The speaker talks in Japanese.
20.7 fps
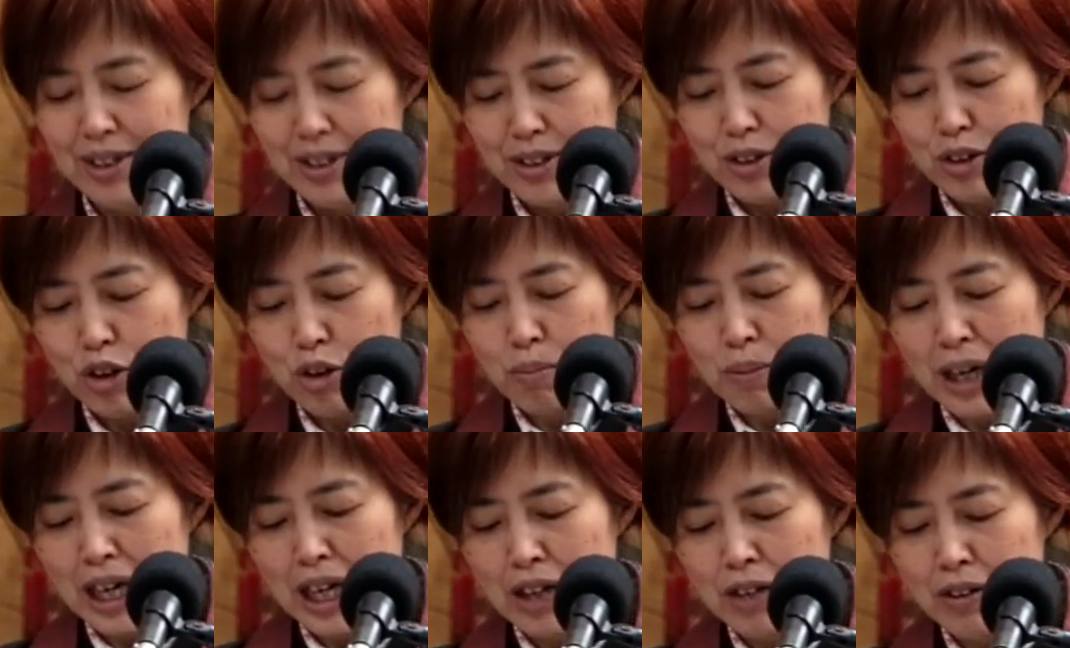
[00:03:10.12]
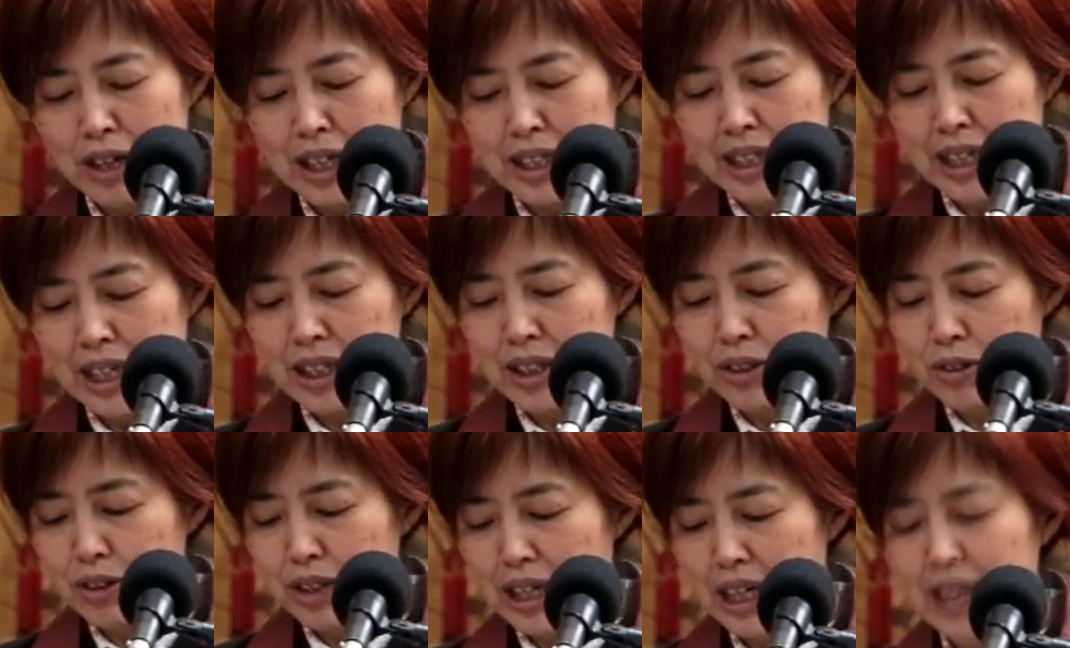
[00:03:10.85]
「お前は
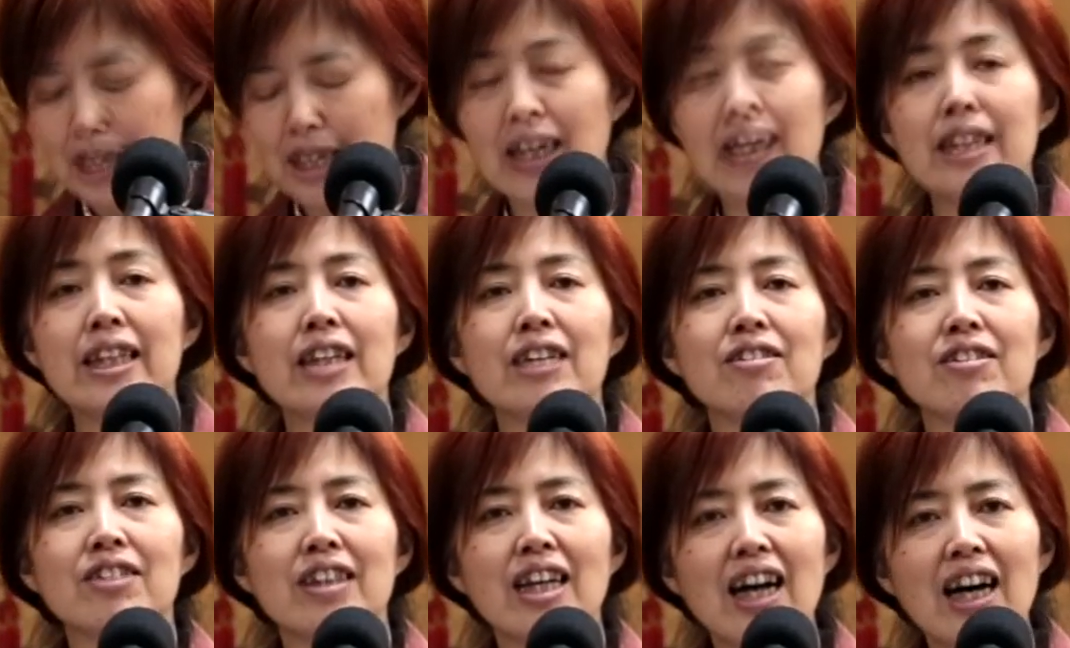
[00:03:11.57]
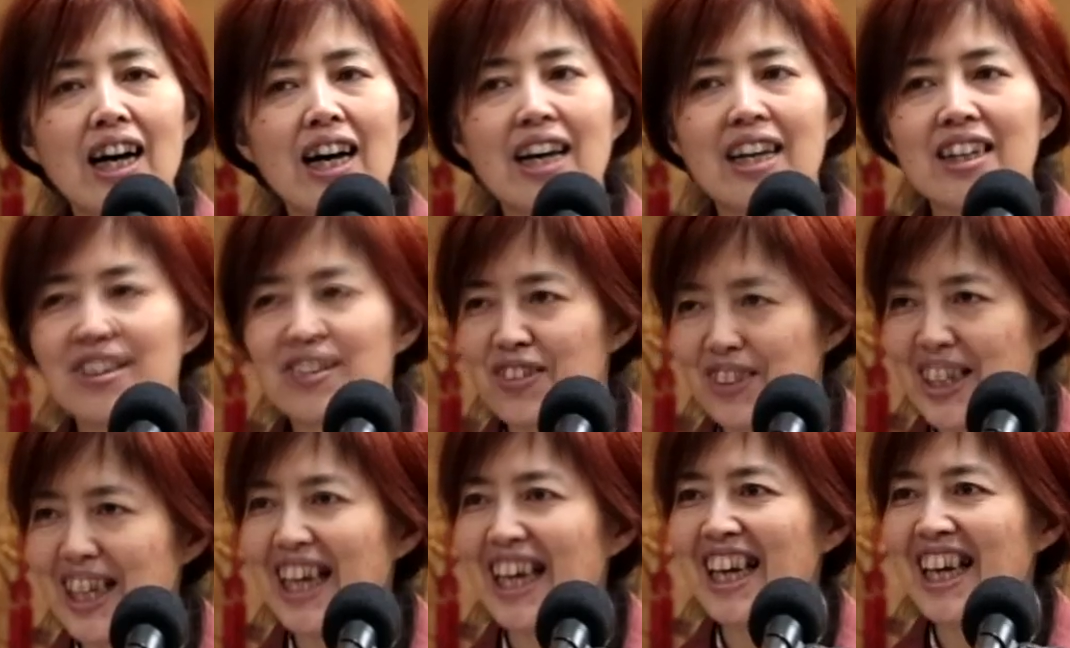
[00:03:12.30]
何を考えてるんだ?」
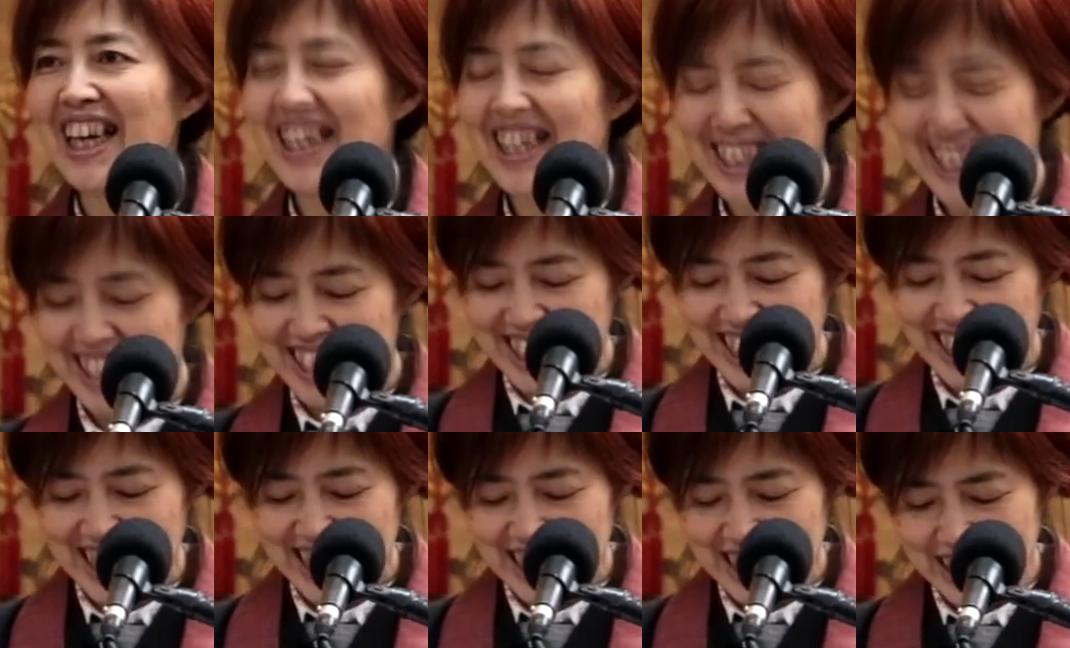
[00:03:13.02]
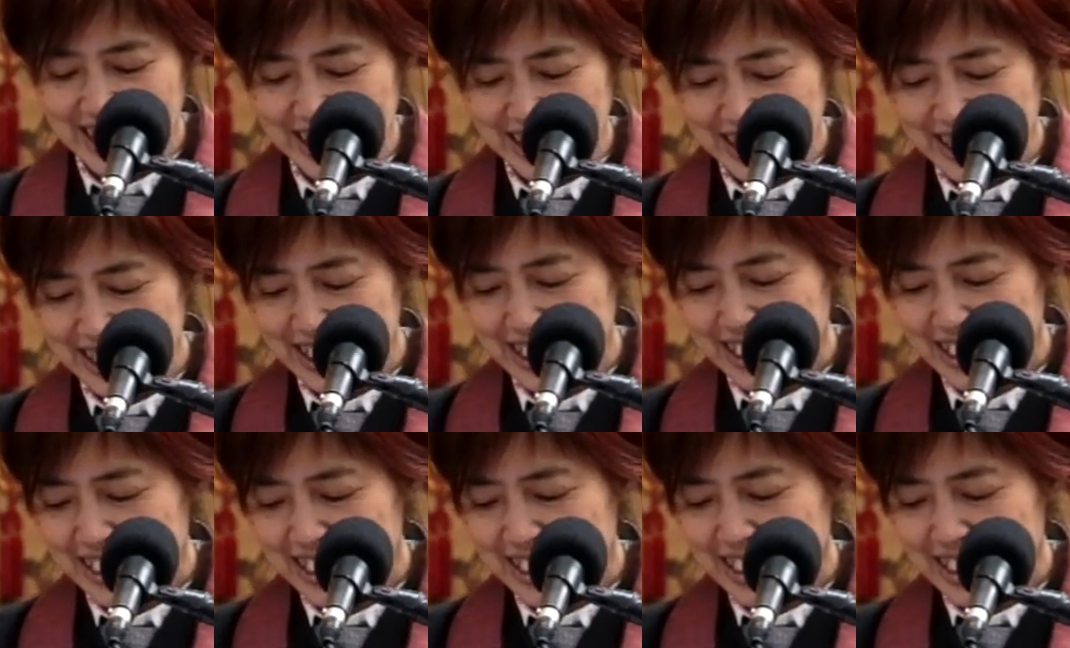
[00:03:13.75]
とね聞かれたんです。